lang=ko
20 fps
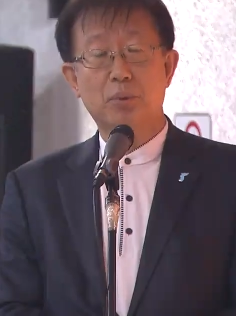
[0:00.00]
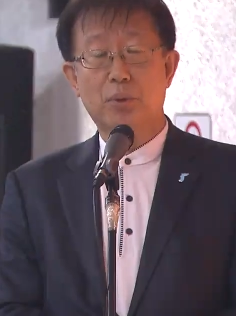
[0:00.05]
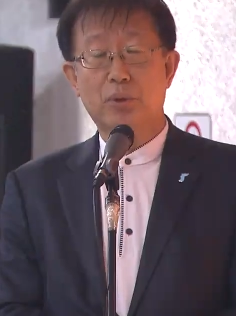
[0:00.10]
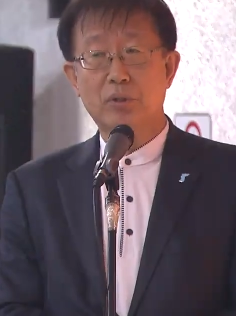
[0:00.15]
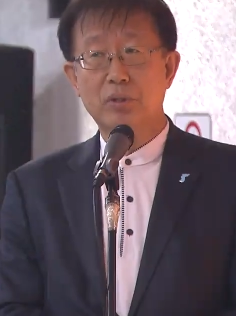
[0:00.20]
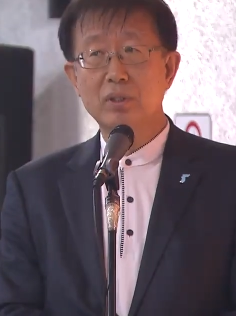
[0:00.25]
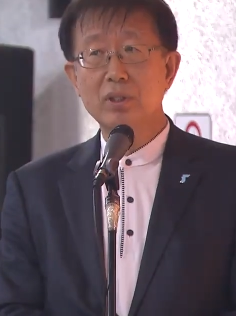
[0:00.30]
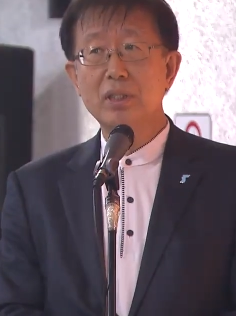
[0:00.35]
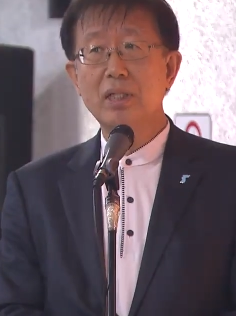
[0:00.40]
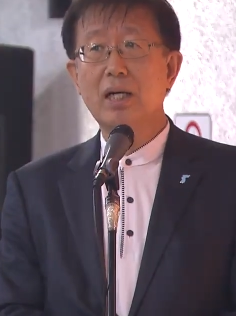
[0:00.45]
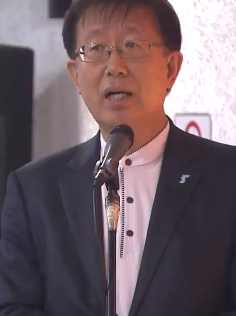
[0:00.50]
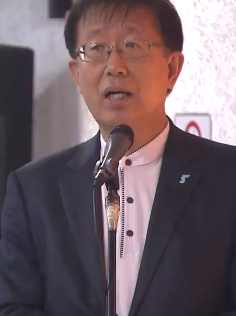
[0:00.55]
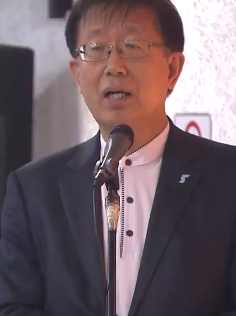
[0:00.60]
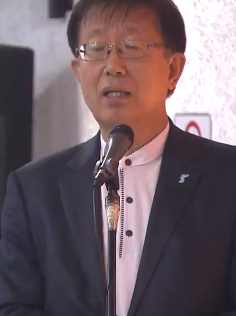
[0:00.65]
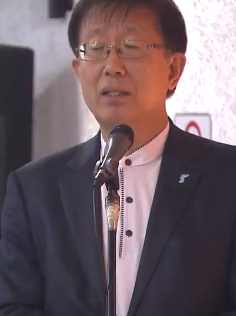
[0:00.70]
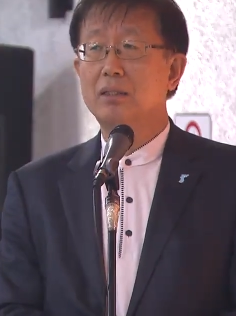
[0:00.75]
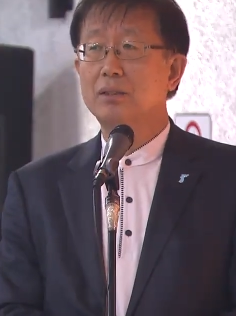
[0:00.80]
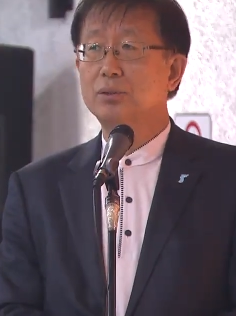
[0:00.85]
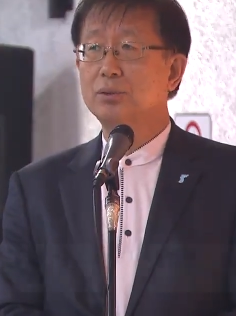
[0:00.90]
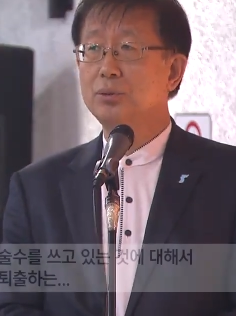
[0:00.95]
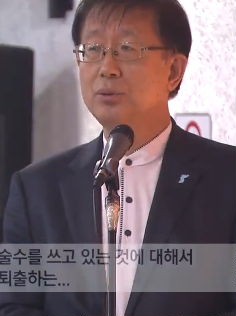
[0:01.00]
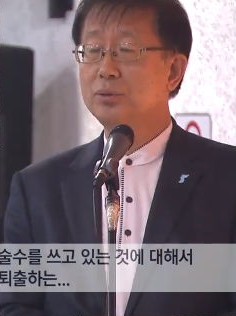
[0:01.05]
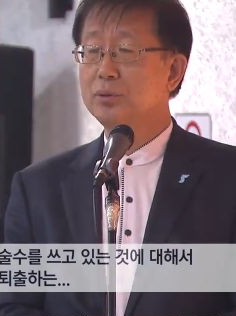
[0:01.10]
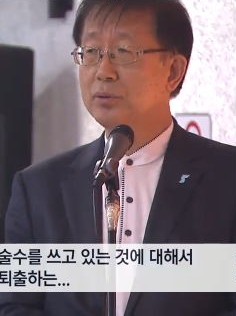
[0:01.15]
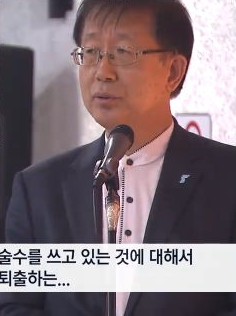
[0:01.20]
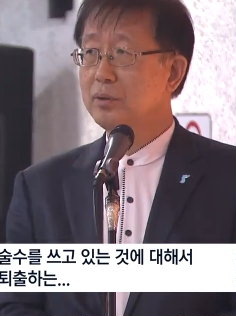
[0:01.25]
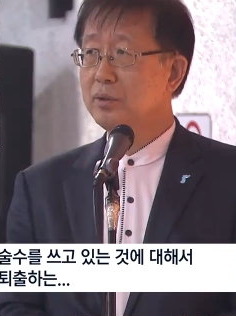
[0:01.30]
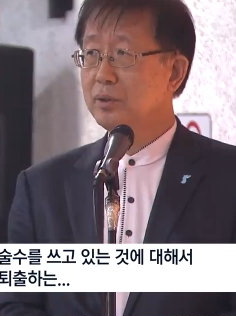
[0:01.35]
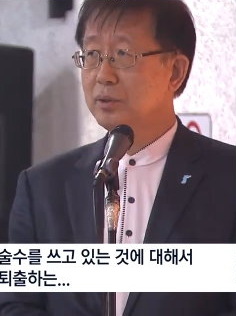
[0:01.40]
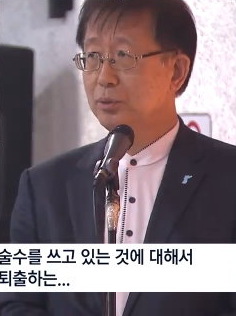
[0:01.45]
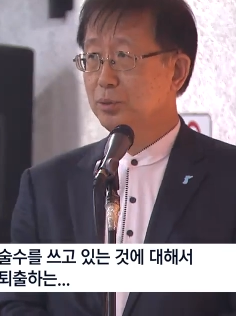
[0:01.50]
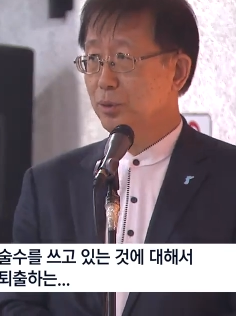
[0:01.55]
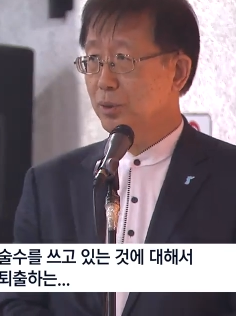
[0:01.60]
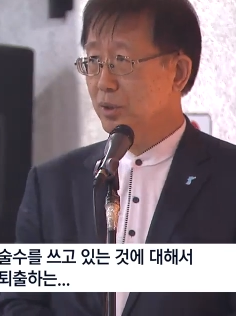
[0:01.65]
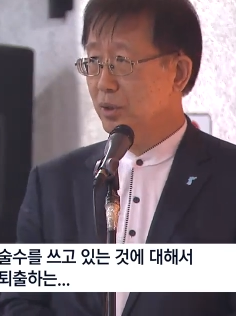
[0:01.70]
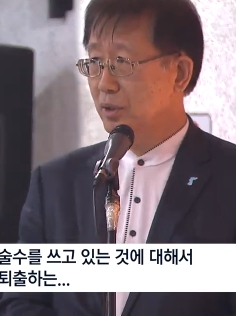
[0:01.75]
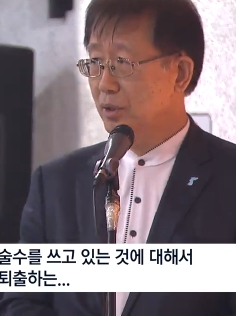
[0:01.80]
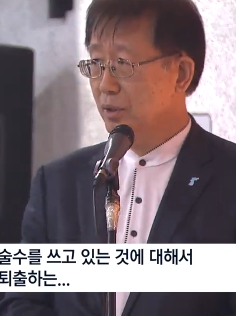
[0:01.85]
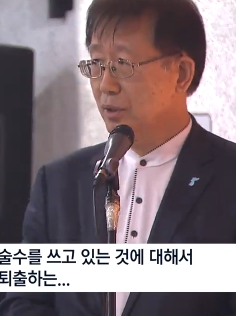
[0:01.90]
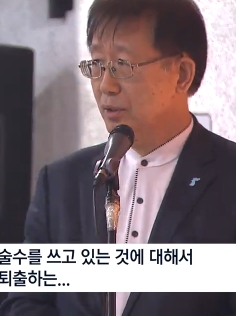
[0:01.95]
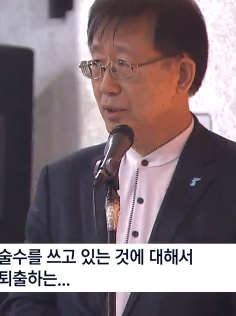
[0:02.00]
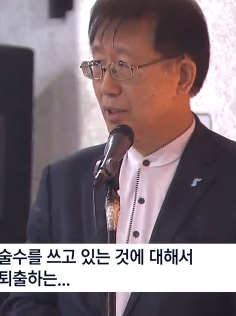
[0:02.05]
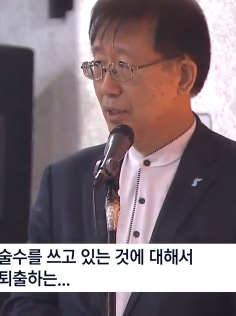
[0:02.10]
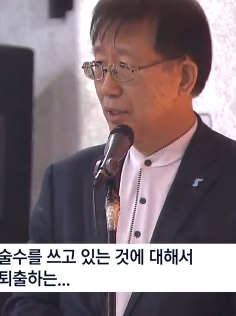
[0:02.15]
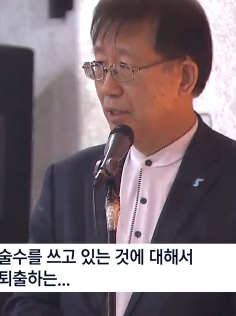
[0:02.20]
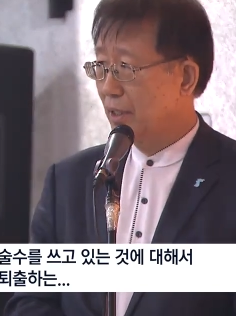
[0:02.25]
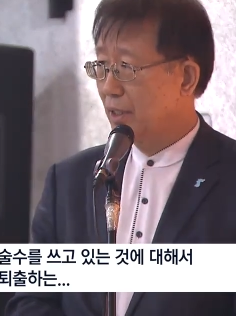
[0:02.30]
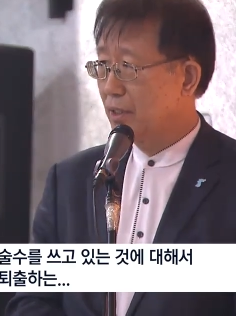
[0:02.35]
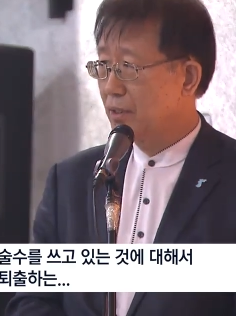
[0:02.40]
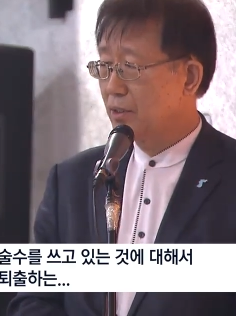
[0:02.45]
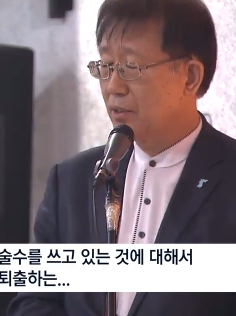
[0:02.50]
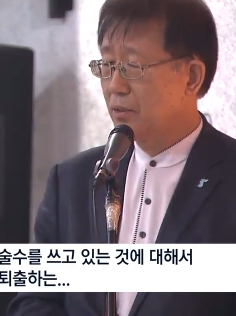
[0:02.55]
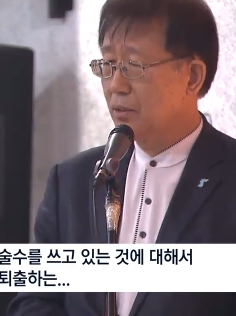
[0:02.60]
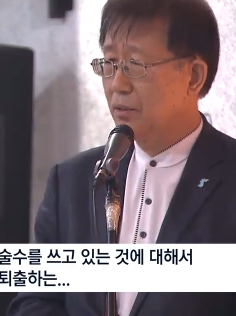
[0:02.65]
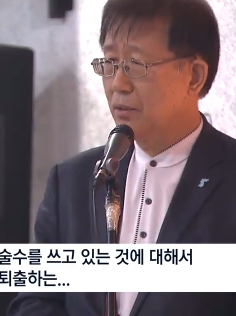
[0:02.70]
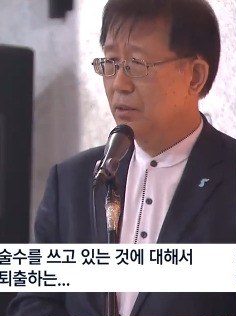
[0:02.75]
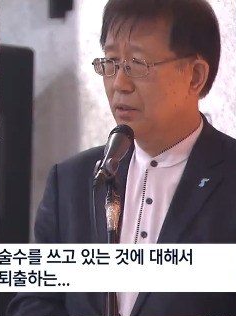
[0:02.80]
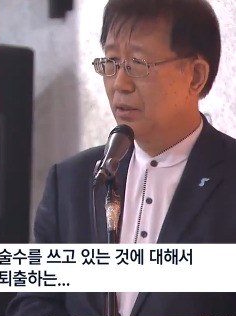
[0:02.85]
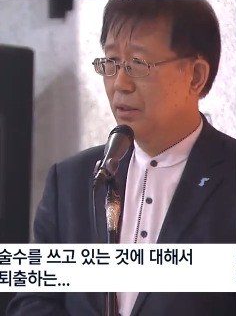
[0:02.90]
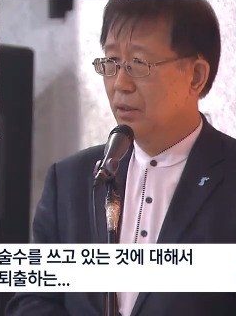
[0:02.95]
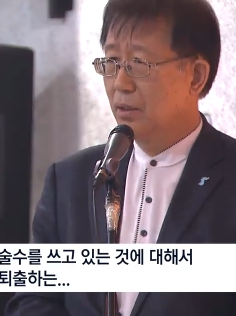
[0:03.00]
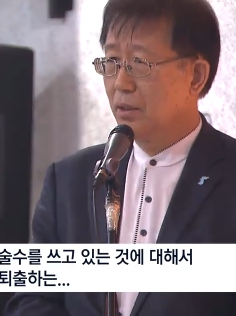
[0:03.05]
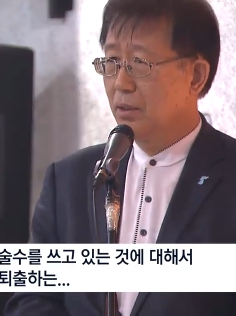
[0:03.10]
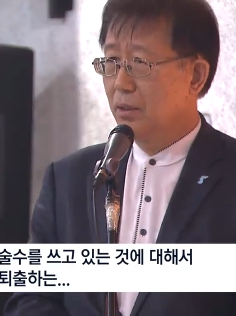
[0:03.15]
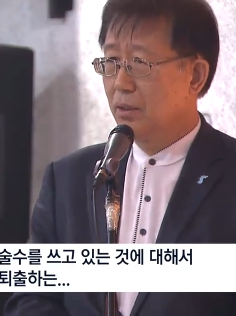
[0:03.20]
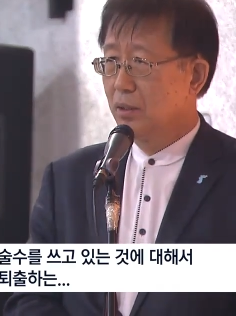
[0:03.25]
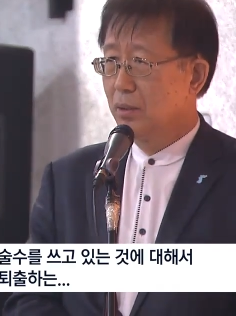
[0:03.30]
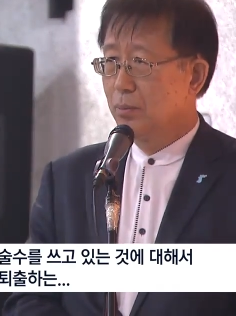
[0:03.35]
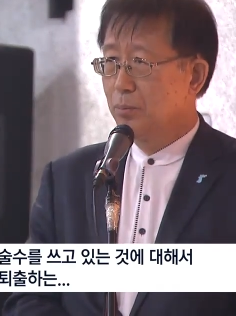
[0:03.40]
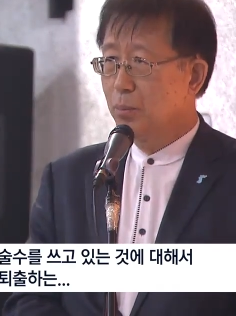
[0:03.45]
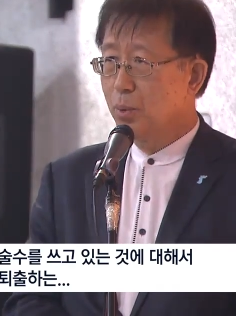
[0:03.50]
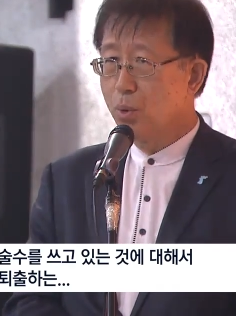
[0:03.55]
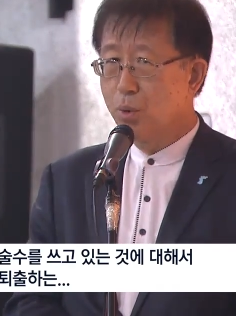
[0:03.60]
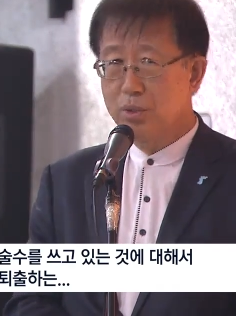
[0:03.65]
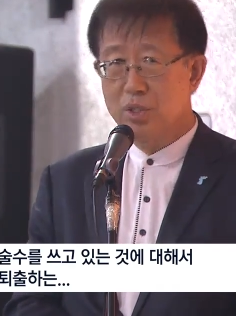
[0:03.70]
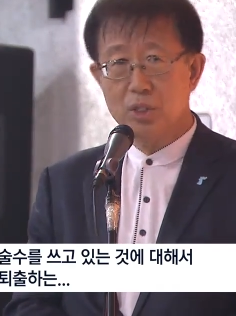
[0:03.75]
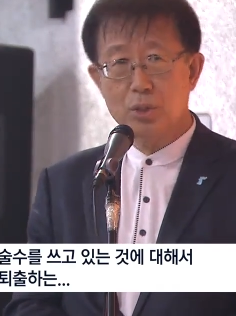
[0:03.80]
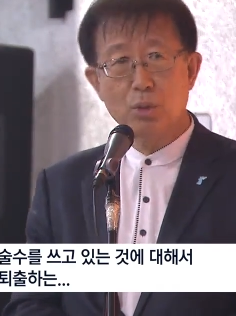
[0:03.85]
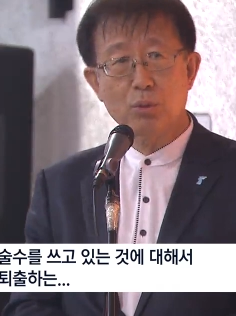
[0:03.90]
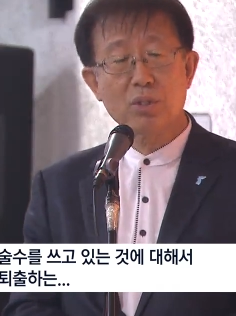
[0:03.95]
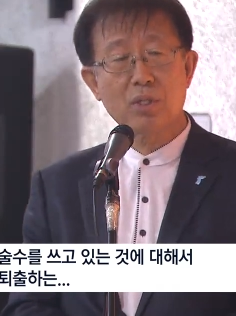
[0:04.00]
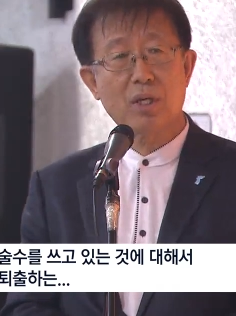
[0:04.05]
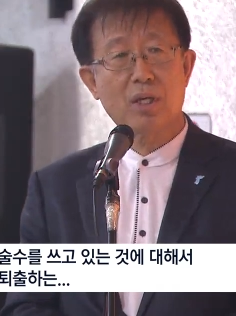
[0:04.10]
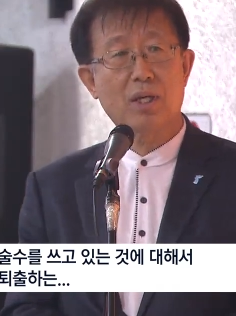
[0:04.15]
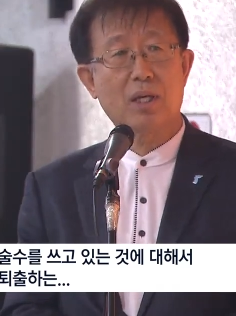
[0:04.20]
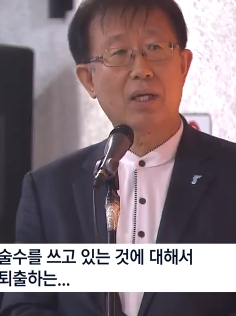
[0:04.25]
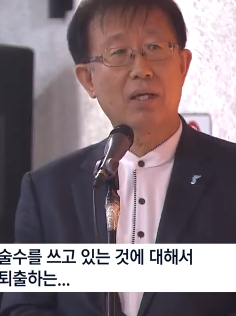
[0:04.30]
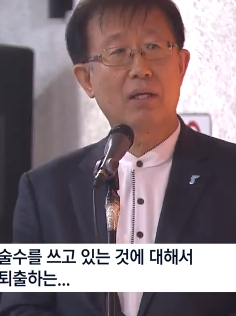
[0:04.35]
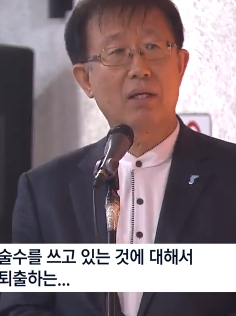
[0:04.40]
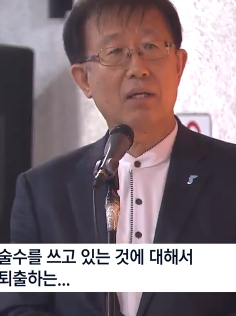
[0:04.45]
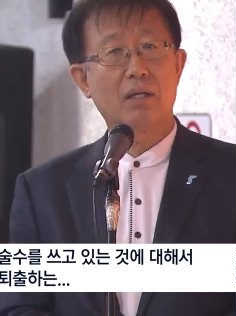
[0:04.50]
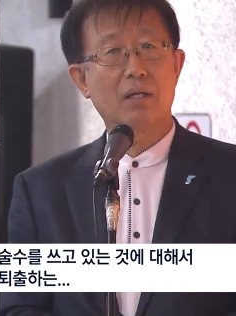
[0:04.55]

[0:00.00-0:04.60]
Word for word: 뭔가 술수를 쓰고 있는 것에 대해서 보기 좋게